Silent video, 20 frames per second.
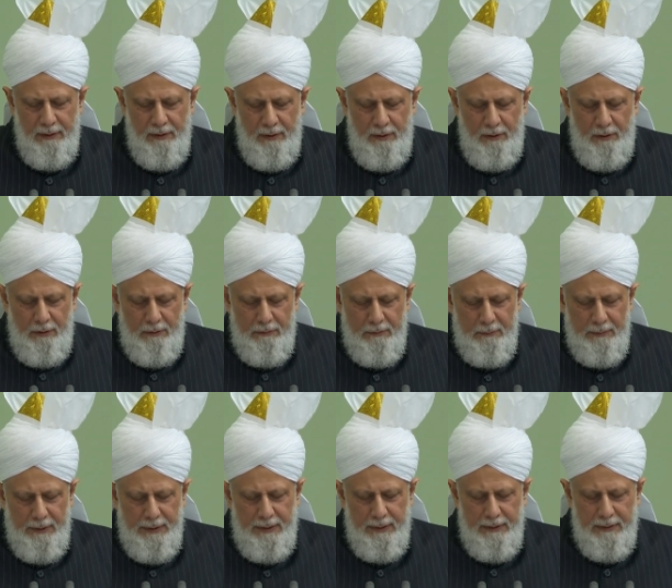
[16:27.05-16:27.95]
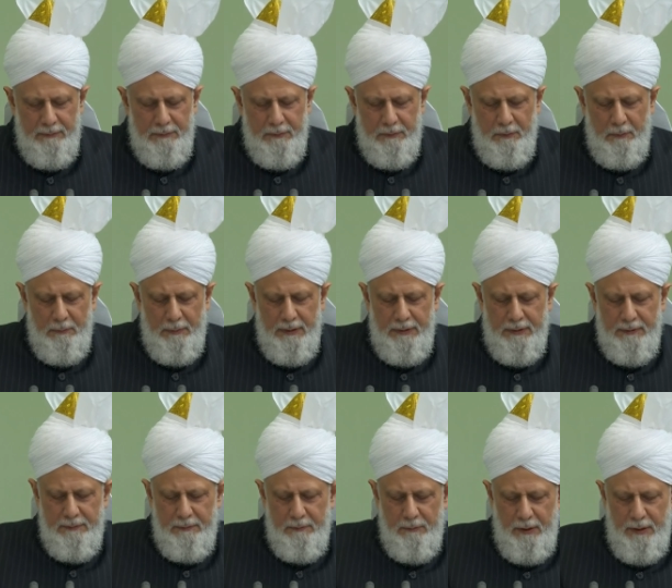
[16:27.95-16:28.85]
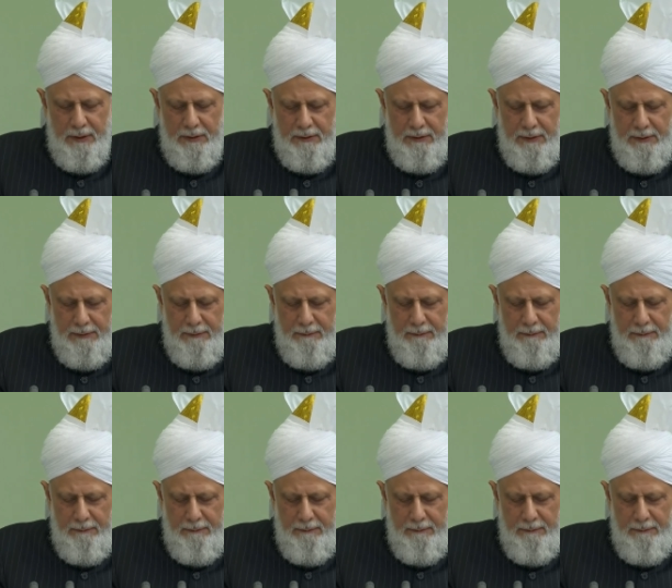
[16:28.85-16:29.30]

ha, e, almaları gerekiyordu.